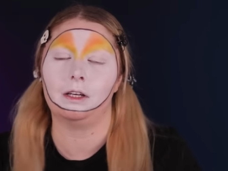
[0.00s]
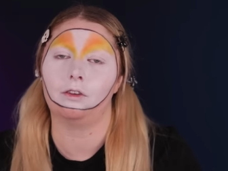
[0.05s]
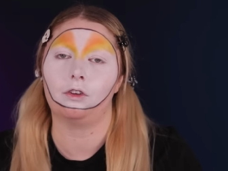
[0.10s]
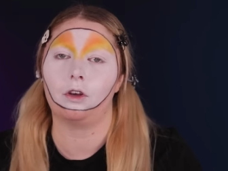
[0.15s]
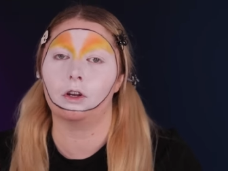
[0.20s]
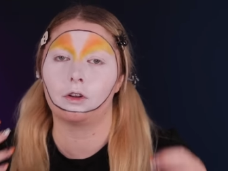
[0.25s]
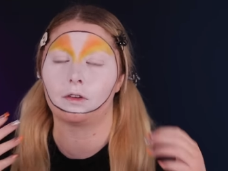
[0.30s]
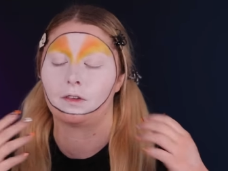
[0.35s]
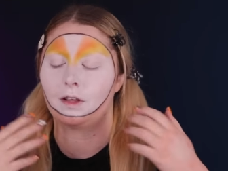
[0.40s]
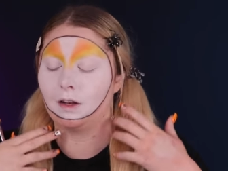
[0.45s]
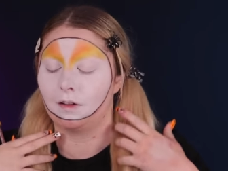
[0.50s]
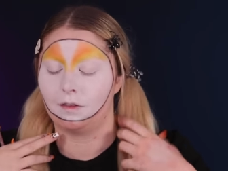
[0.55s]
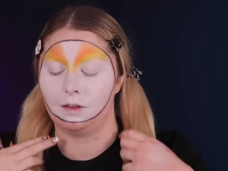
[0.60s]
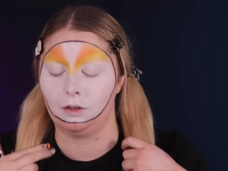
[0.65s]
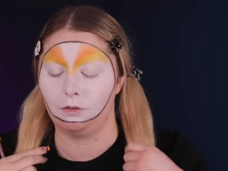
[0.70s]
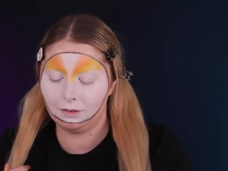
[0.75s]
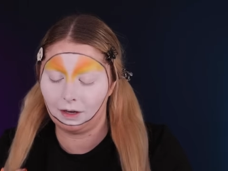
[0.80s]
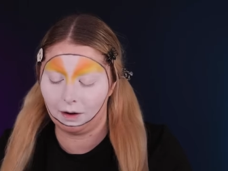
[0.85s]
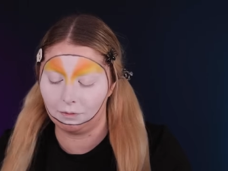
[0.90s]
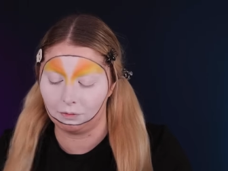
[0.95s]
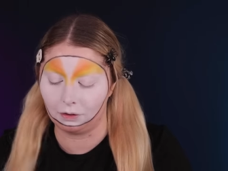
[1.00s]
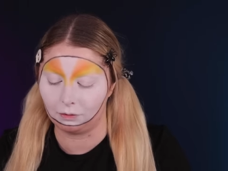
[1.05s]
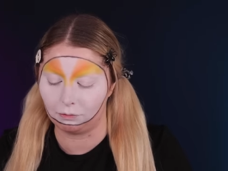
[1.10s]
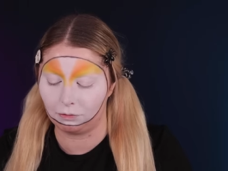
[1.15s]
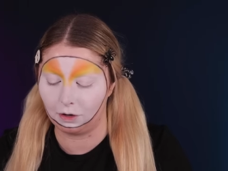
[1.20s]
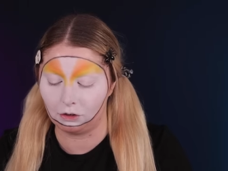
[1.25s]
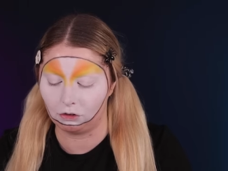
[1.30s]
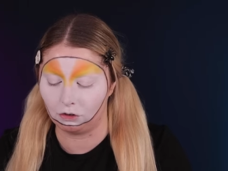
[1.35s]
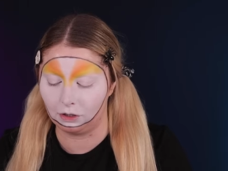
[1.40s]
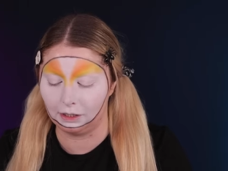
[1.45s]
es könnte auch sein, dass ich einfach
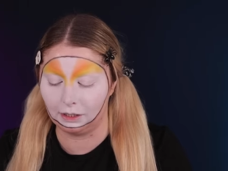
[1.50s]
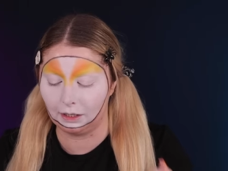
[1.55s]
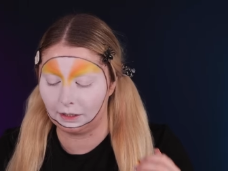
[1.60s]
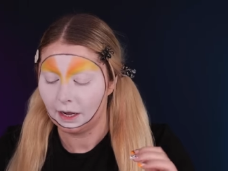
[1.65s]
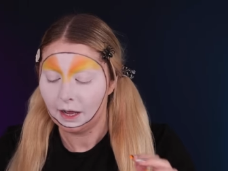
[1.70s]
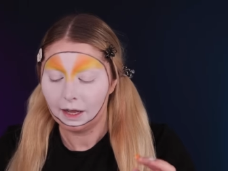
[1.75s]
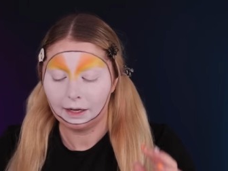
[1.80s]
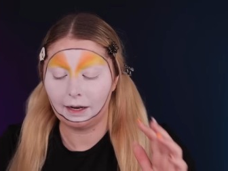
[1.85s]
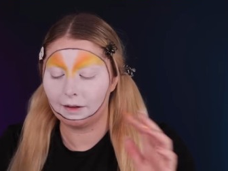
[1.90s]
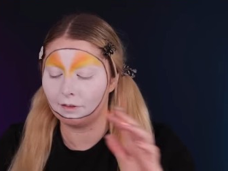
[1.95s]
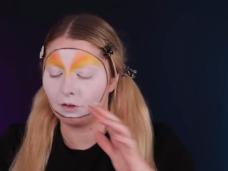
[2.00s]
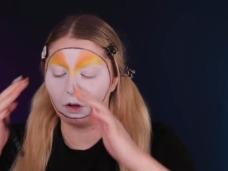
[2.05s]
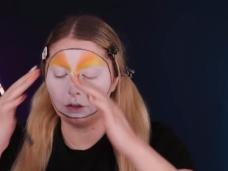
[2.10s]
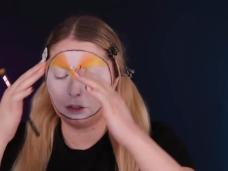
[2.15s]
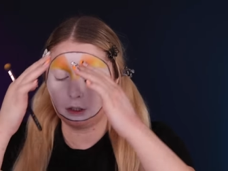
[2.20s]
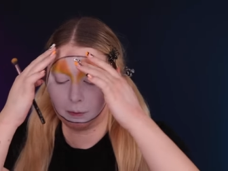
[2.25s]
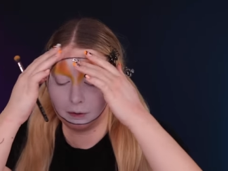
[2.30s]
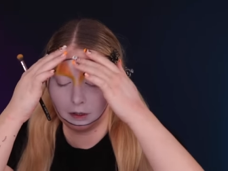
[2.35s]
falsch liege. Ganz Leute, ich